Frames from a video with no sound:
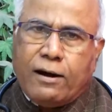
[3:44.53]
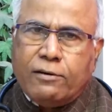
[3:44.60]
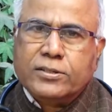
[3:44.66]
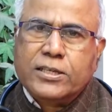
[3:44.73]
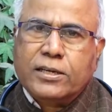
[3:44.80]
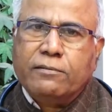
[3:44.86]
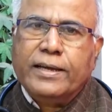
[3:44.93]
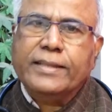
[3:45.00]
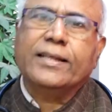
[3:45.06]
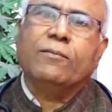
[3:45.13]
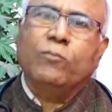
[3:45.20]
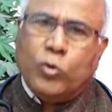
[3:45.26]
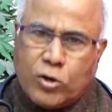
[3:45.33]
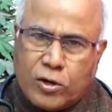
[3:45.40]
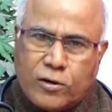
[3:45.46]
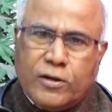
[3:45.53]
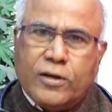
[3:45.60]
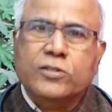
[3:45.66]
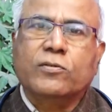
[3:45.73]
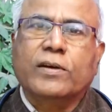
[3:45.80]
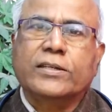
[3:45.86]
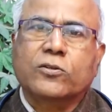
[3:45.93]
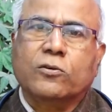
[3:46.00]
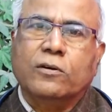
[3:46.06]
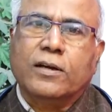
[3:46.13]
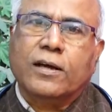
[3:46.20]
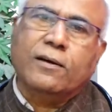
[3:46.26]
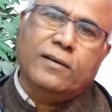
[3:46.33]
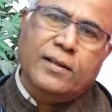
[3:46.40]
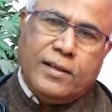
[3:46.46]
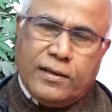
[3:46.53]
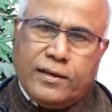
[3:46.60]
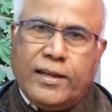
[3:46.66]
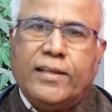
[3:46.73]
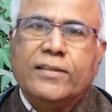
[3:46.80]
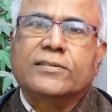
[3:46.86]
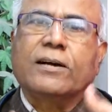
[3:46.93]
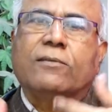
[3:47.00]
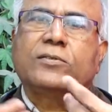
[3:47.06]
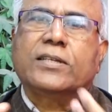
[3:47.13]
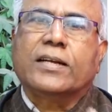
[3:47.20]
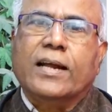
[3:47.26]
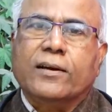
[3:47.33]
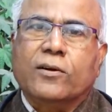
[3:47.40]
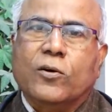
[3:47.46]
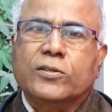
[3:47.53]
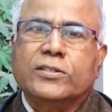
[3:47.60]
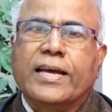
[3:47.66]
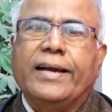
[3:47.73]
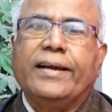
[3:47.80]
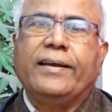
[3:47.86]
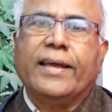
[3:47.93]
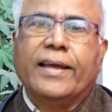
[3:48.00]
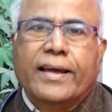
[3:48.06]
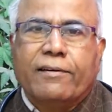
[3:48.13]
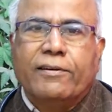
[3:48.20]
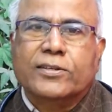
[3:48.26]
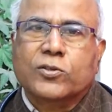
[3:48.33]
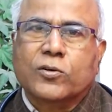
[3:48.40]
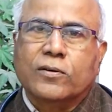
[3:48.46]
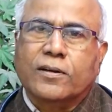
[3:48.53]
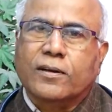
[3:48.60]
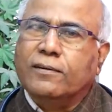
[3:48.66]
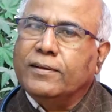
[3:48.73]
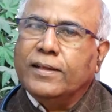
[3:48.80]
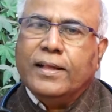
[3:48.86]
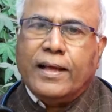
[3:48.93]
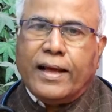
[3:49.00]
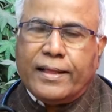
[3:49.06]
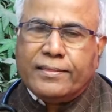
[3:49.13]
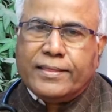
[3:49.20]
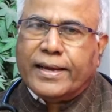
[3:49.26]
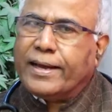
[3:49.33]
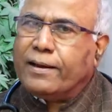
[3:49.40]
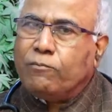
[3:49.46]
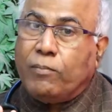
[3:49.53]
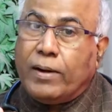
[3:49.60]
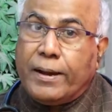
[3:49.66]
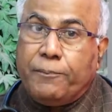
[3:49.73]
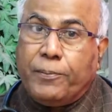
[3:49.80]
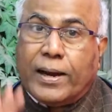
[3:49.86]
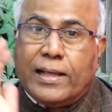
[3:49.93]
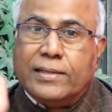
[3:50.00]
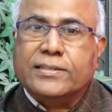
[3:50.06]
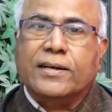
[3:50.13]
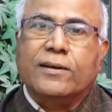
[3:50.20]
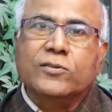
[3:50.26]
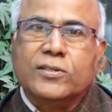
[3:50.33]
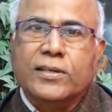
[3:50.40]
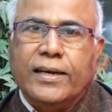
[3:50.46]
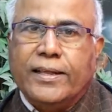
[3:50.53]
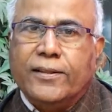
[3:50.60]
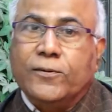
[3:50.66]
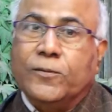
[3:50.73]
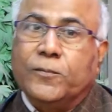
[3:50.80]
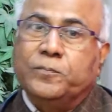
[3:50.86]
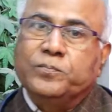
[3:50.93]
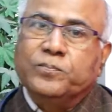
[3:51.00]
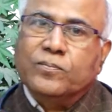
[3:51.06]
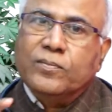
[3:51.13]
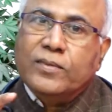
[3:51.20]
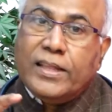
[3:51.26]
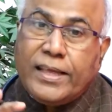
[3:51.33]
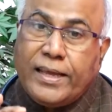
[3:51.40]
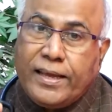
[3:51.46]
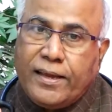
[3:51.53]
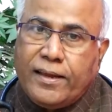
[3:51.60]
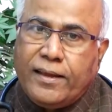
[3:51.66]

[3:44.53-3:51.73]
అవసరమైతే మూడో డోసు వేసుకుంటాం లేదు సంవత్సరానికి ఒకసారి టీకా వేసుకుంటాం అంతేగాని భయపడాల్సిన అవసరం లేదు ఇది